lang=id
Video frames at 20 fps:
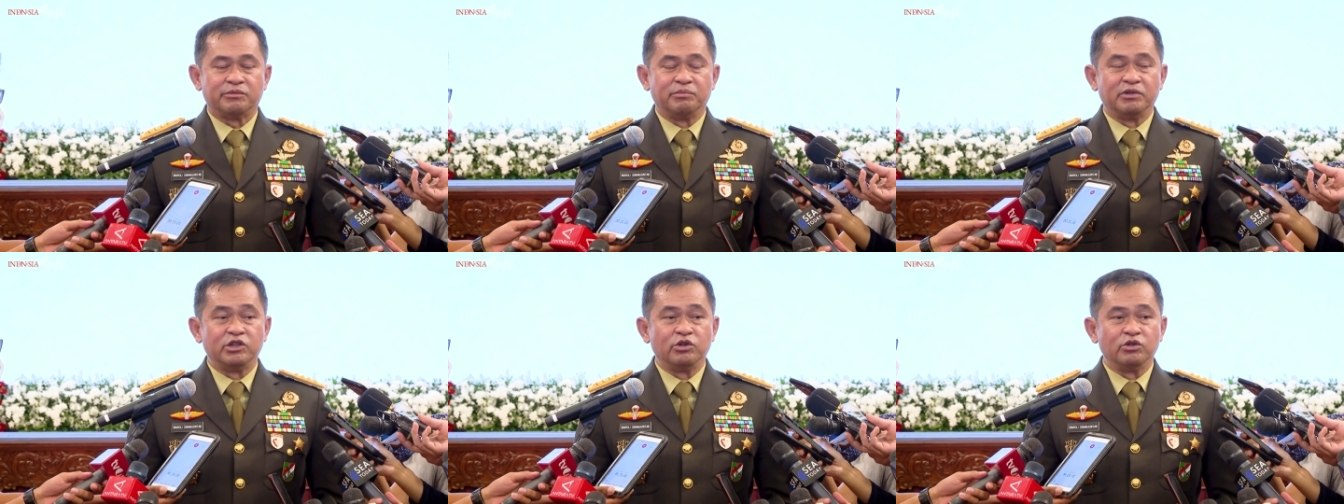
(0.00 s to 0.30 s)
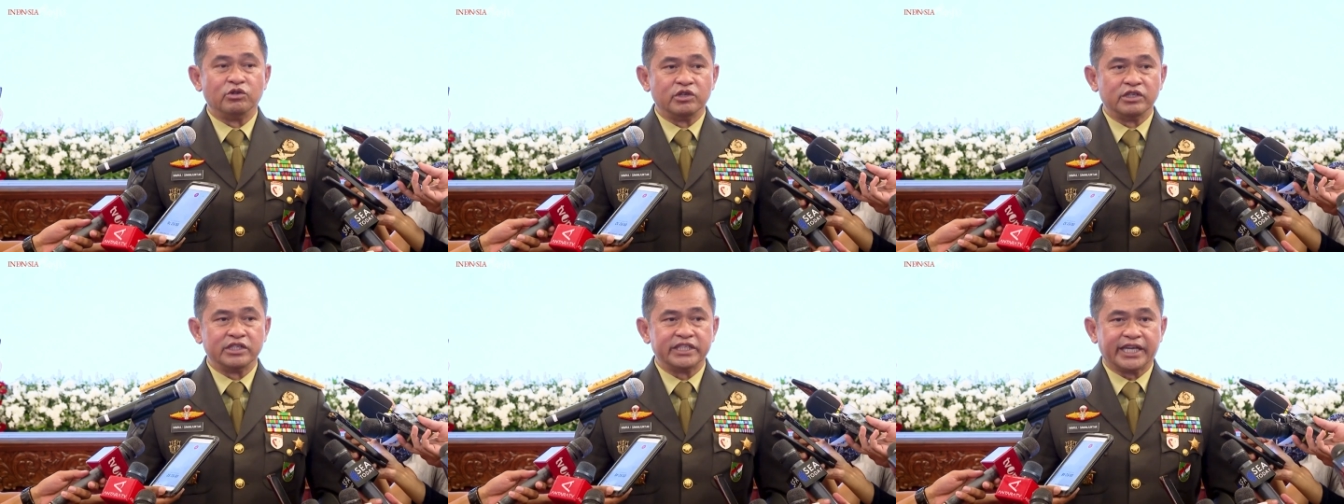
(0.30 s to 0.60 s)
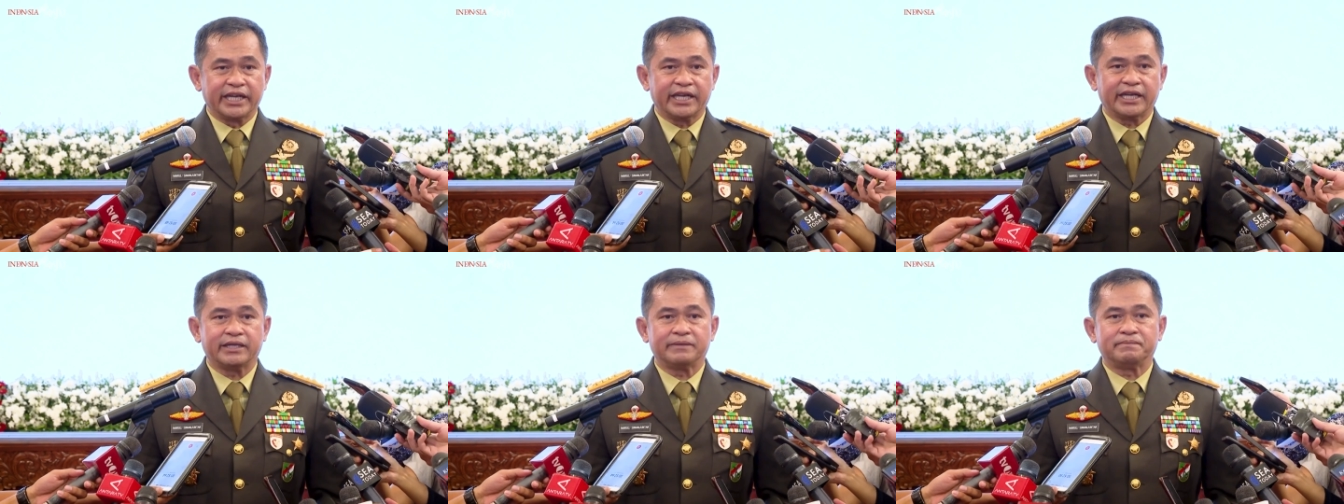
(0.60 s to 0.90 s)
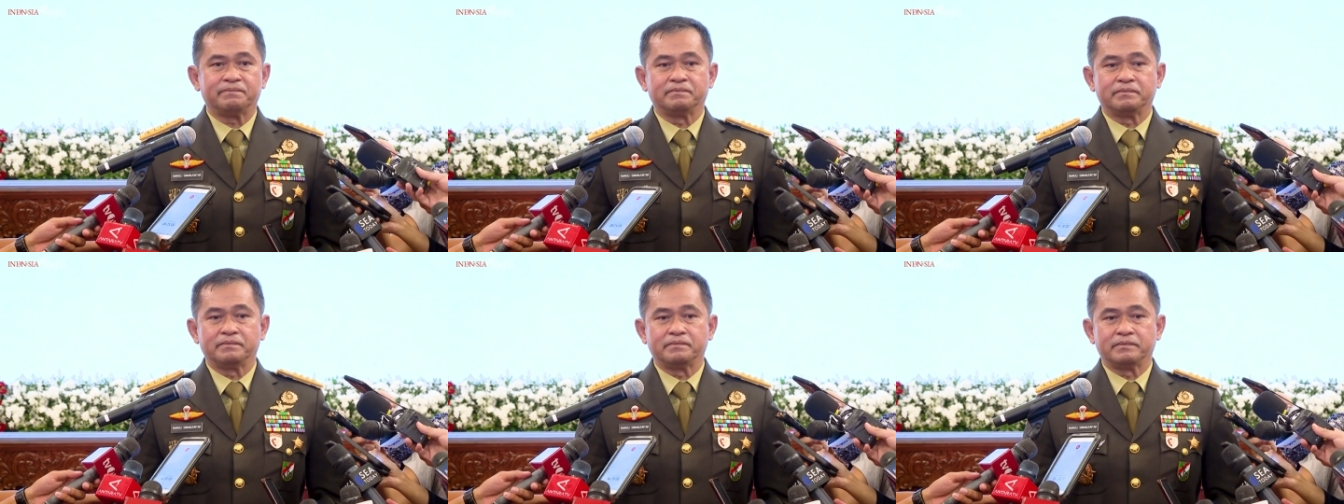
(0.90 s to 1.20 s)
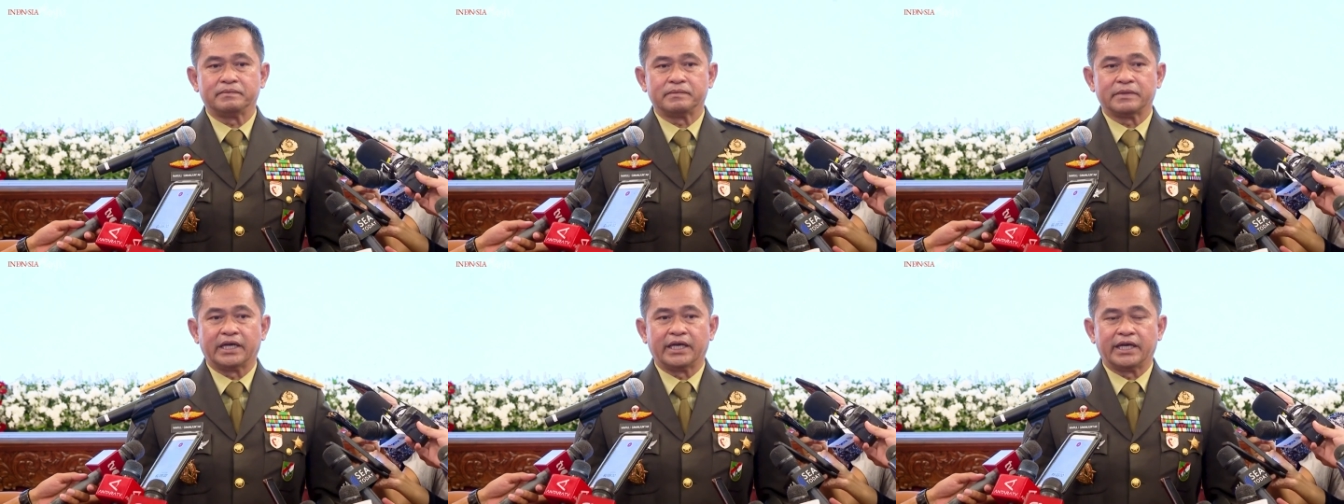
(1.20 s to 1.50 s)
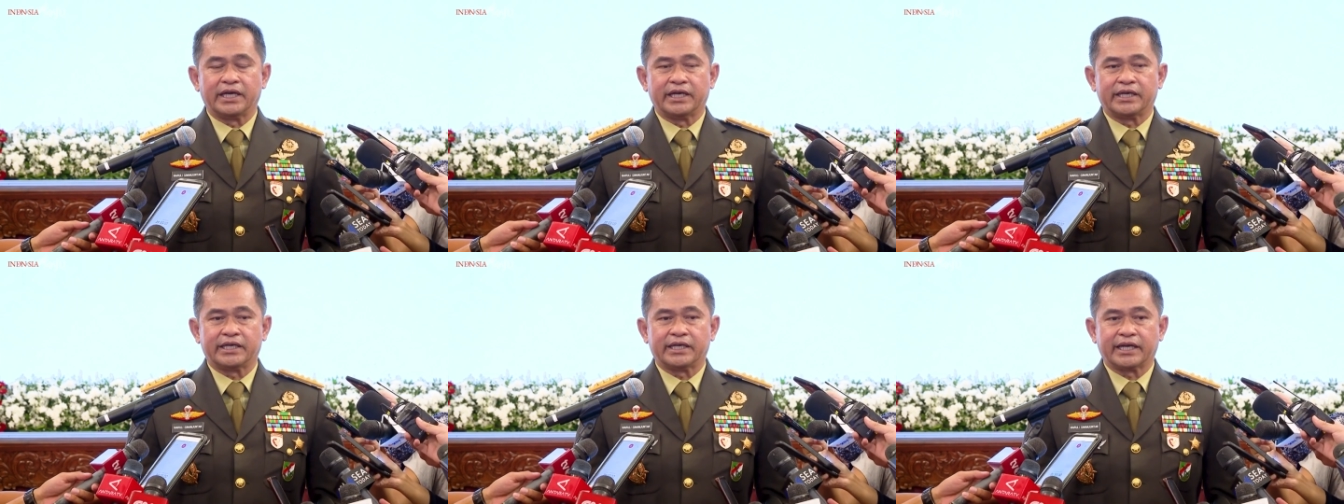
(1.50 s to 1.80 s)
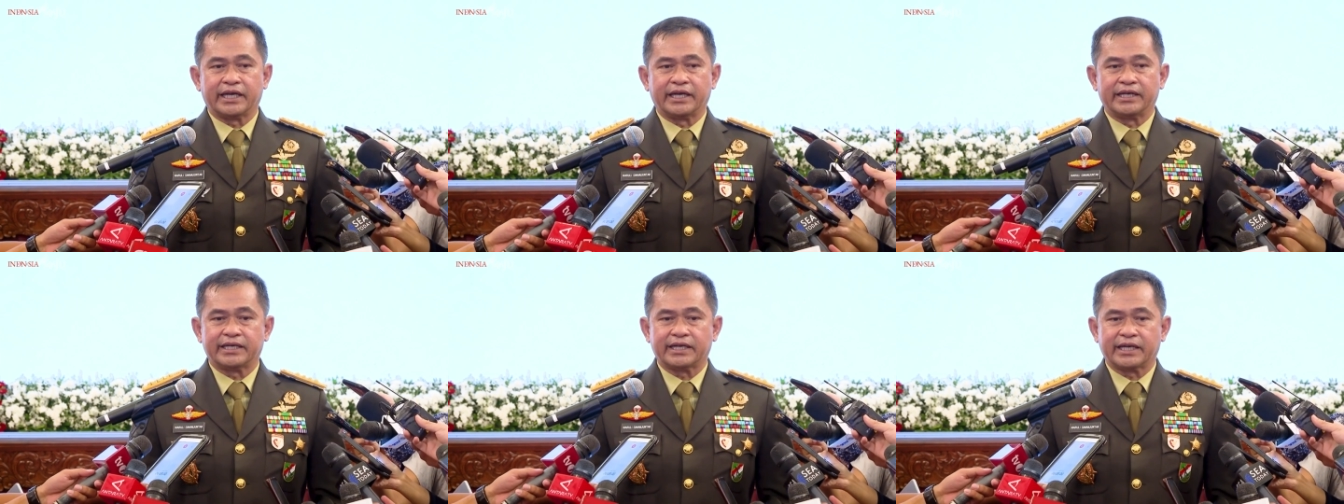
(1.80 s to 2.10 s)
sebetulnya eh,
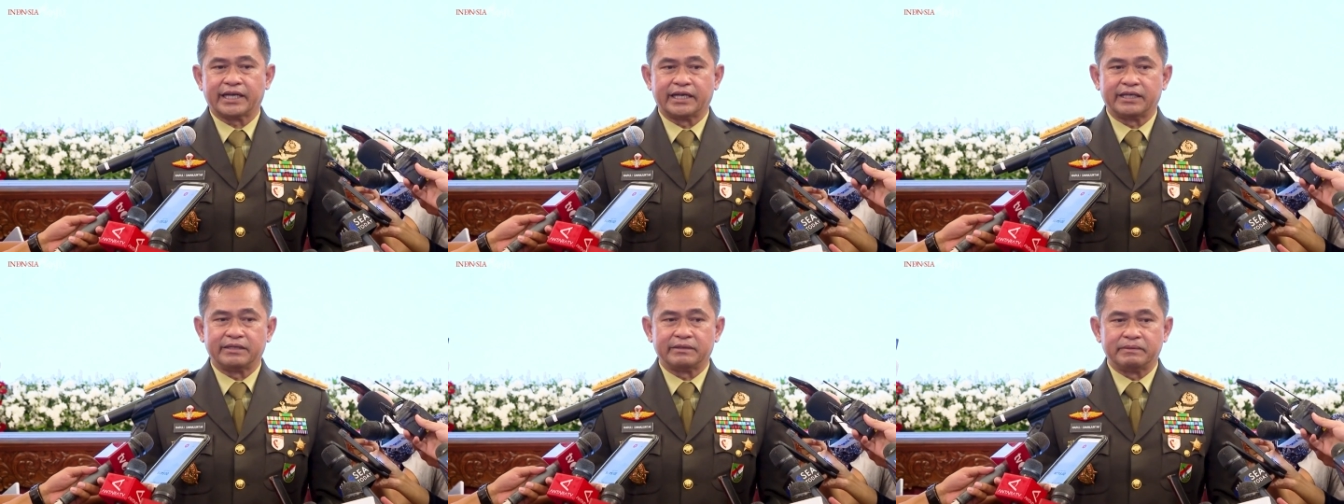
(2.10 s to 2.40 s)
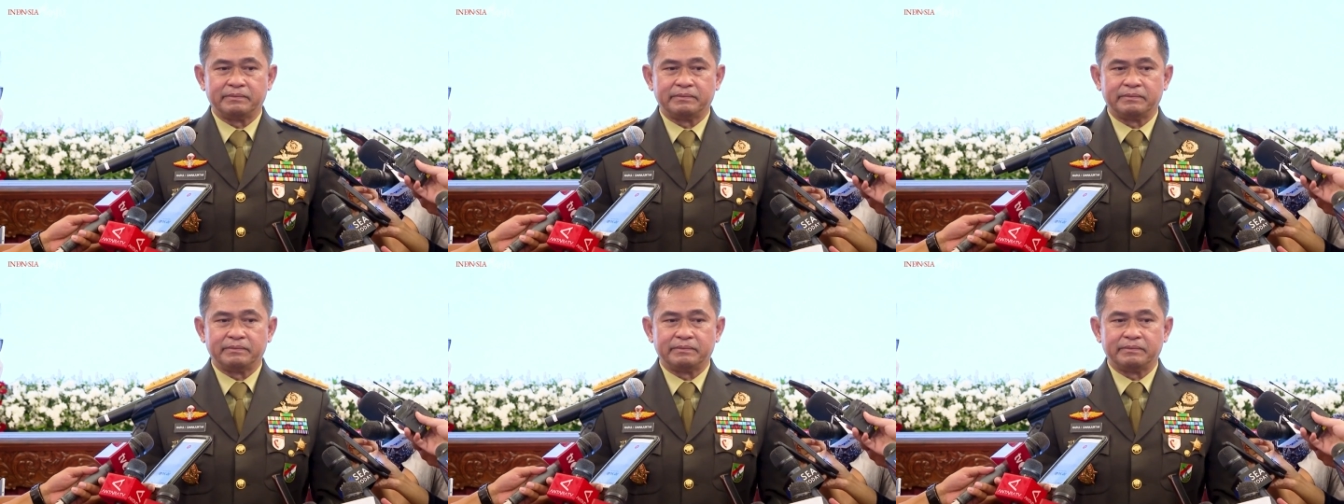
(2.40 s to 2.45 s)
rekan-rekan